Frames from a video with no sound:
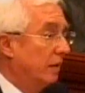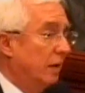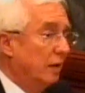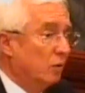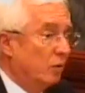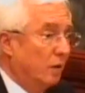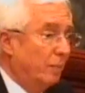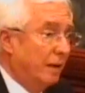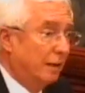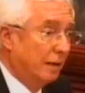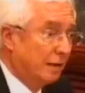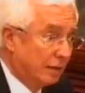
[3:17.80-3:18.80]
eso con la
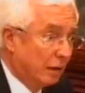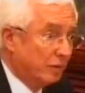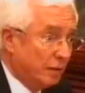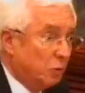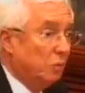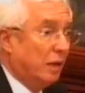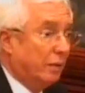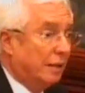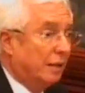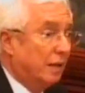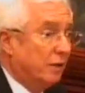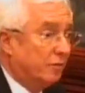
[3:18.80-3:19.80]
plata del Estado? Este es un
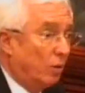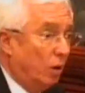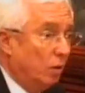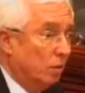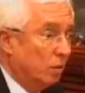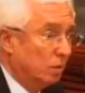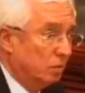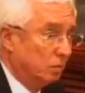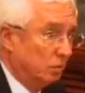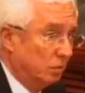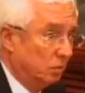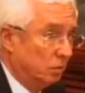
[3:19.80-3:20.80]
debate de fondo
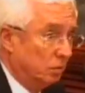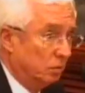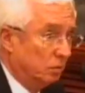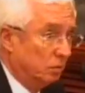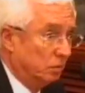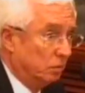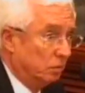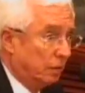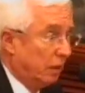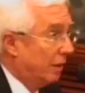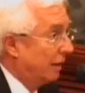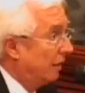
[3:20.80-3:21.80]

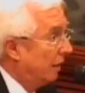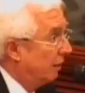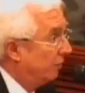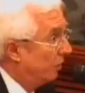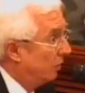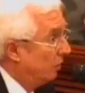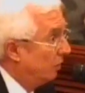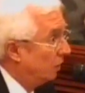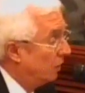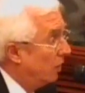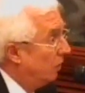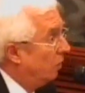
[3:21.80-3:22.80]
debate de fondo.
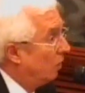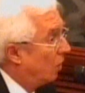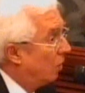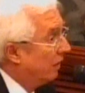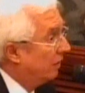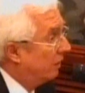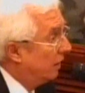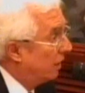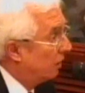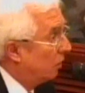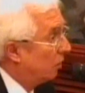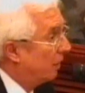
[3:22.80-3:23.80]
No es
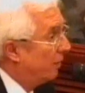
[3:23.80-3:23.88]
cierto que